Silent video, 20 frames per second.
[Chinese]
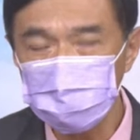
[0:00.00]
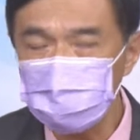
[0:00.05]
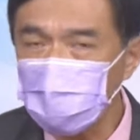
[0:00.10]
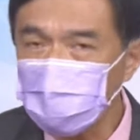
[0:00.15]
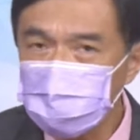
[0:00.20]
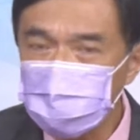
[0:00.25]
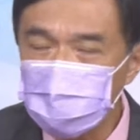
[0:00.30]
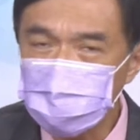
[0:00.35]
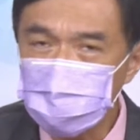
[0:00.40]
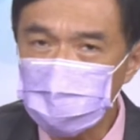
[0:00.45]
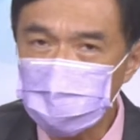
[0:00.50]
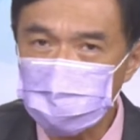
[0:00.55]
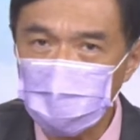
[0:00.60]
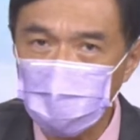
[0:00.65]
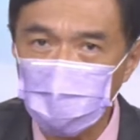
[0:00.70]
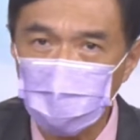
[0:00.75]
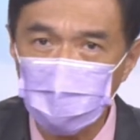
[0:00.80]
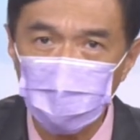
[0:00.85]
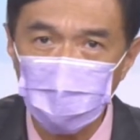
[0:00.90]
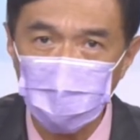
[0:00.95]
当然，这个
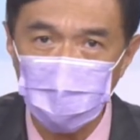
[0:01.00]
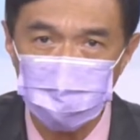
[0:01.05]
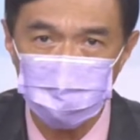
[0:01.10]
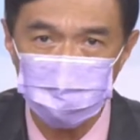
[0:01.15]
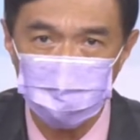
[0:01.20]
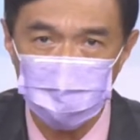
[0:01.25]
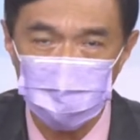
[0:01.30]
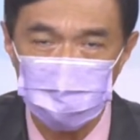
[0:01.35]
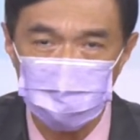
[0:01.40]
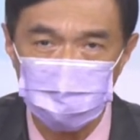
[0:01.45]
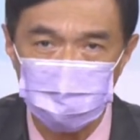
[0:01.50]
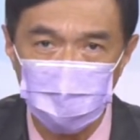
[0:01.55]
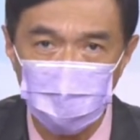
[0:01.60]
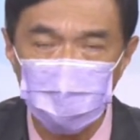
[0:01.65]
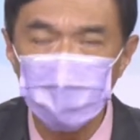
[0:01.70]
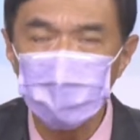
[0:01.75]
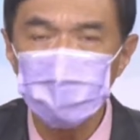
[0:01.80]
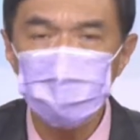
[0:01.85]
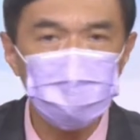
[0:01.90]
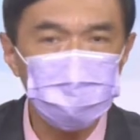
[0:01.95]
大锅盖就变成怎么样？
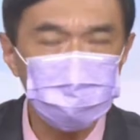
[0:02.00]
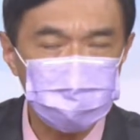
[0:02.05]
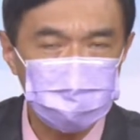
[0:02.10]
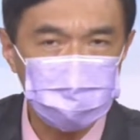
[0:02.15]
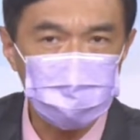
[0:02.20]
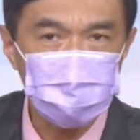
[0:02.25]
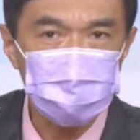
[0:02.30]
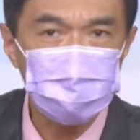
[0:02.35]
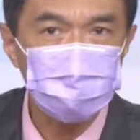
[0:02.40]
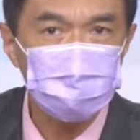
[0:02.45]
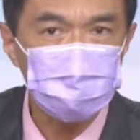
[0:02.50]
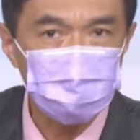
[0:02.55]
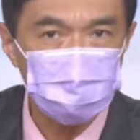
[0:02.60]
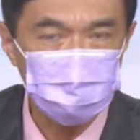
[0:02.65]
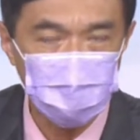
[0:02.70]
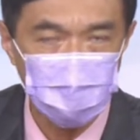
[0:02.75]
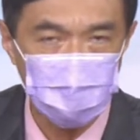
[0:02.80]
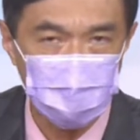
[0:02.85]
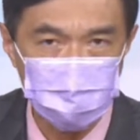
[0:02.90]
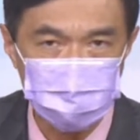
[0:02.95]
就技术
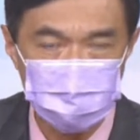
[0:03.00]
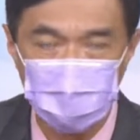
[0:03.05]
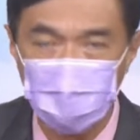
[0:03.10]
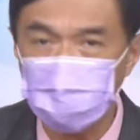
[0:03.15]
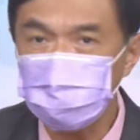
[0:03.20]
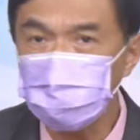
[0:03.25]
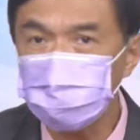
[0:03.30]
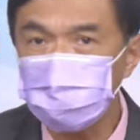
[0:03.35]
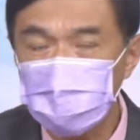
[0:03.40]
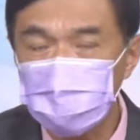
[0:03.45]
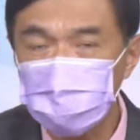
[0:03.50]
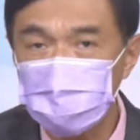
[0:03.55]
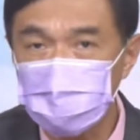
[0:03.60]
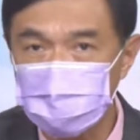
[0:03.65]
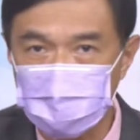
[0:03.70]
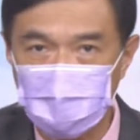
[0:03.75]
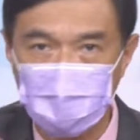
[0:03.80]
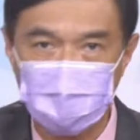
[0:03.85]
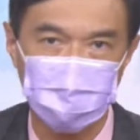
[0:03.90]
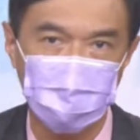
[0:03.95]
面来讲，它就变成是一
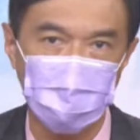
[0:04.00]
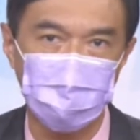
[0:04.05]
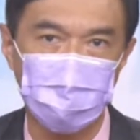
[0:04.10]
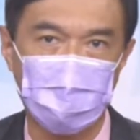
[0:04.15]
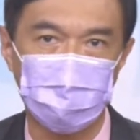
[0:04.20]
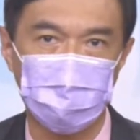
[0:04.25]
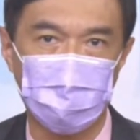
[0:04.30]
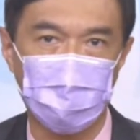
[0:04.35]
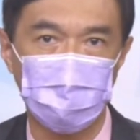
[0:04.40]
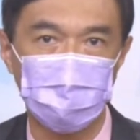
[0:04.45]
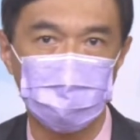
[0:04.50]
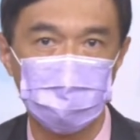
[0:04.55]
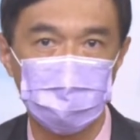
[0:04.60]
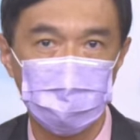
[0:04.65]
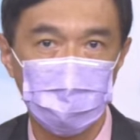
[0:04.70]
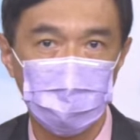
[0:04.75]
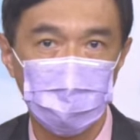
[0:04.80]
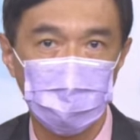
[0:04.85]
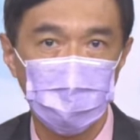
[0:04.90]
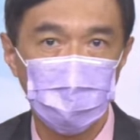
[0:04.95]
个大铁板嘛。
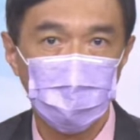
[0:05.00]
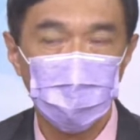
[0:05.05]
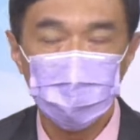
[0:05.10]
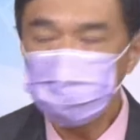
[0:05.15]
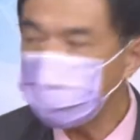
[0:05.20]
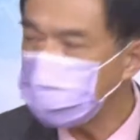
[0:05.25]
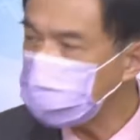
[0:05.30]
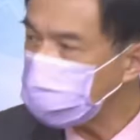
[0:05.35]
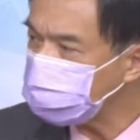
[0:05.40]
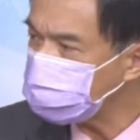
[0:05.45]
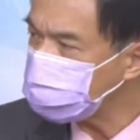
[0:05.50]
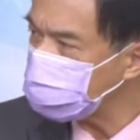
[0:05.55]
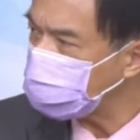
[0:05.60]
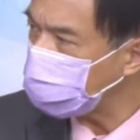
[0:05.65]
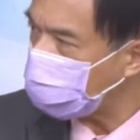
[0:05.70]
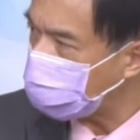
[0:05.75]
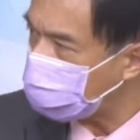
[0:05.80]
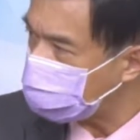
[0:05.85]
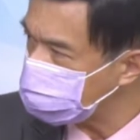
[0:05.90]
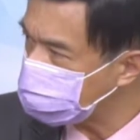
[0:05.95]
所以，当今
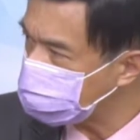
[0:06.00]
天行